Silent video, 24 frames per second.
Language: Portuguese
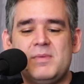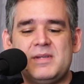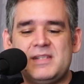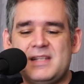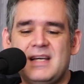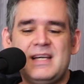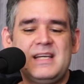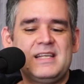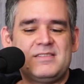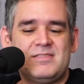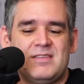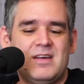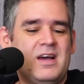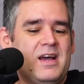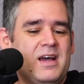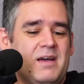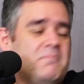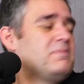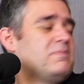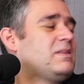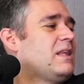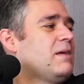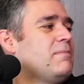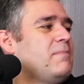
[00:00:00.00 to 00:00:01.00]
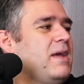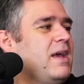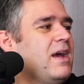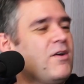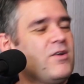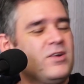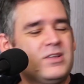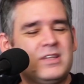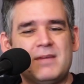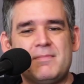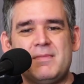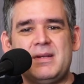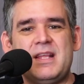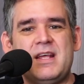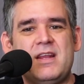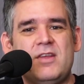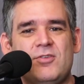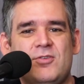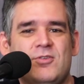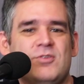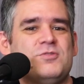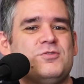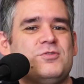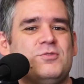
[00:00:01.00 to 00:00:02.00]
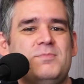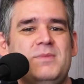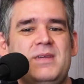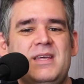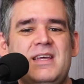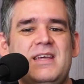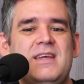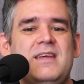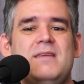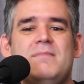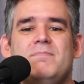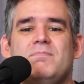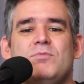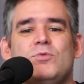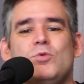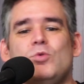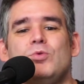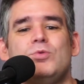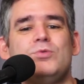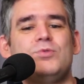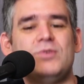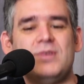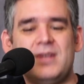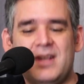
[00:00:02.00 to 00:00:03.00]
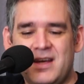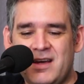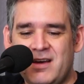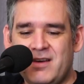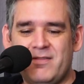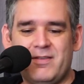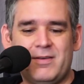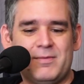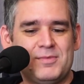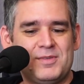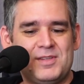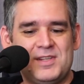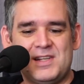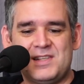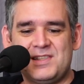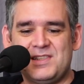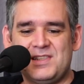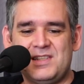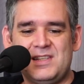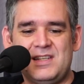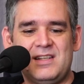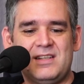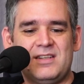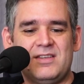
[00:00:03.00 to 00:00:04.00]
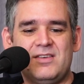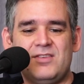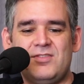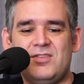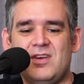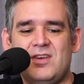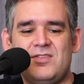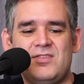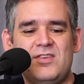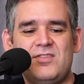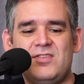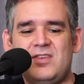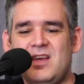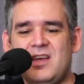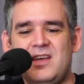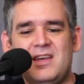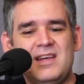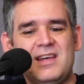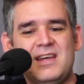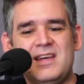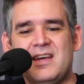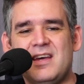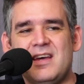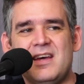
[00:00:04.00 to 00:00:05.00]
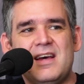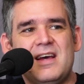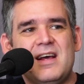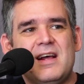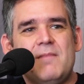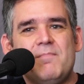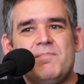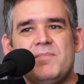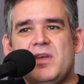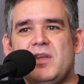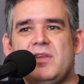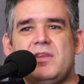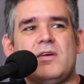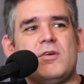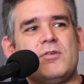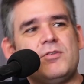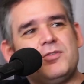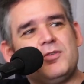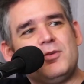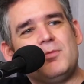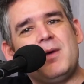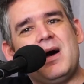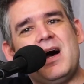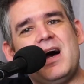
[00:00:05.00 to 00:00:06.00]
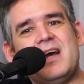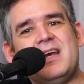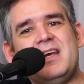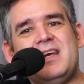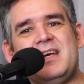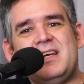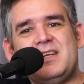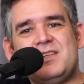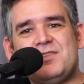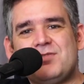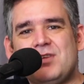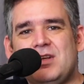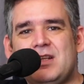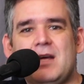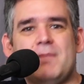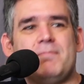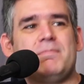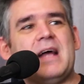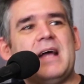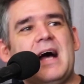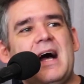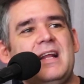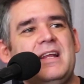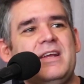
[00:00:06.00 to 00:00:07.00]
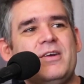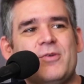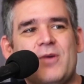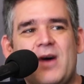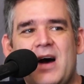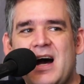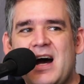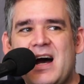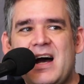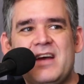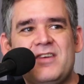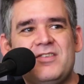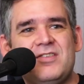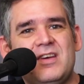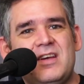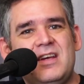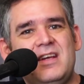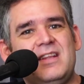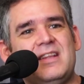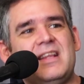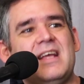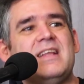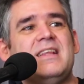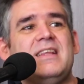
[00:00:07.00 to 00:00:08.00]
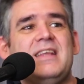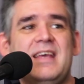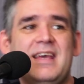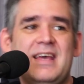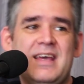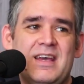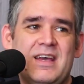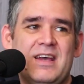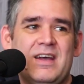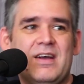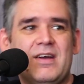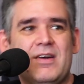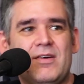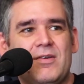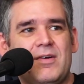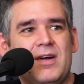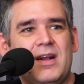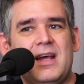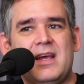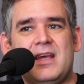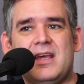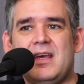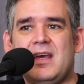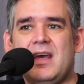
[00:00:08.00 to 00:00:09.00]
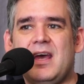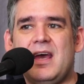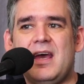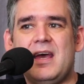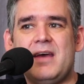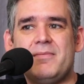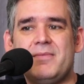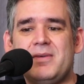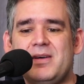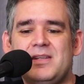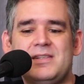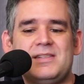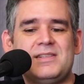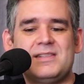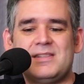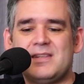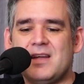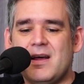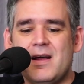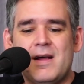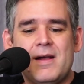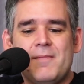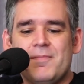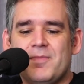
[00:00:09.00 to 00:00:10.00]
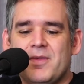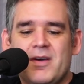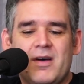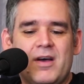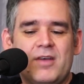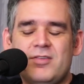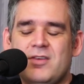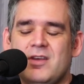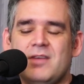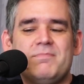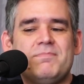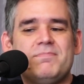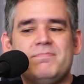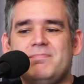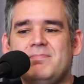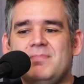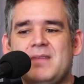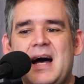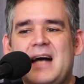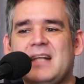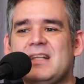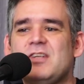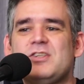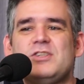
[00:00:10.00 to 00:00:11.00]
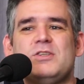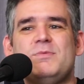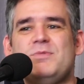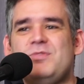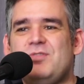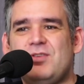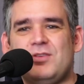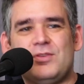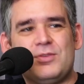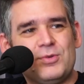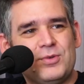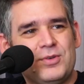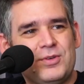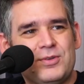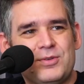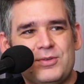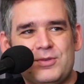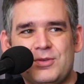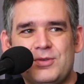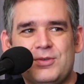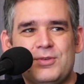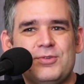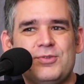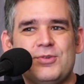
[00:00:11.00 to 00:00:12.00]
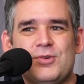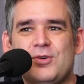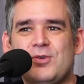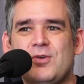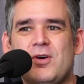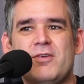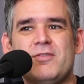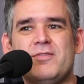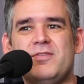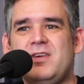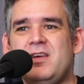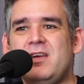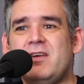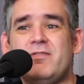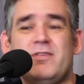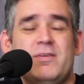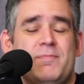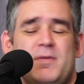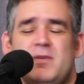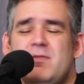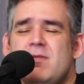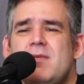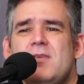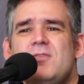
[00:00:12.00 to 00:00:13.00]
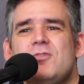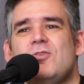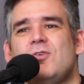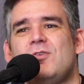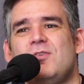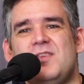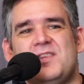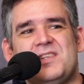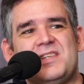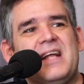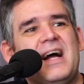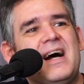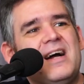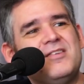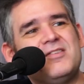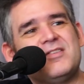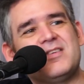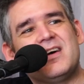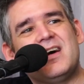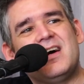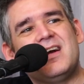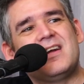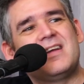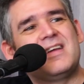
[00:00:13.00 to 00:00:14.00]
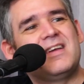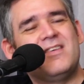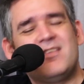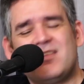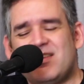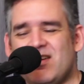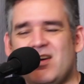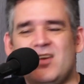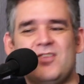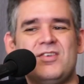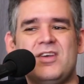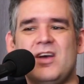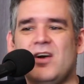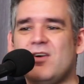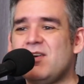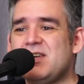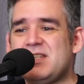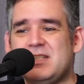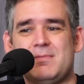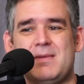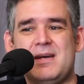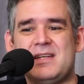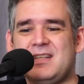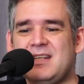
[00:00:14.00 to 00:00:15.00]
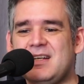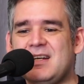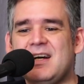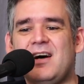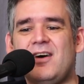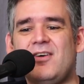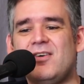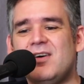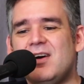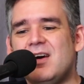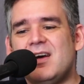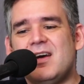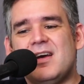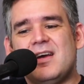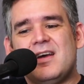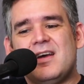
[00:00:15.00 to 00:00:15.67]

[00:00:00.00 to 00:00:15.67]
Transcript: Mas é isso, é, também é outra maneira de consumir tudo, né, vamos dizer é. assim. Então acho que a gente tem que, que se acostumar a isso, adaptar a linguagem, imagem, entender qual é que é, mas eu acho que nada substitui o jogo ao vivo, e principalmente o jogo no estádio, cara, que, que eu acho que é a coisa mais legal.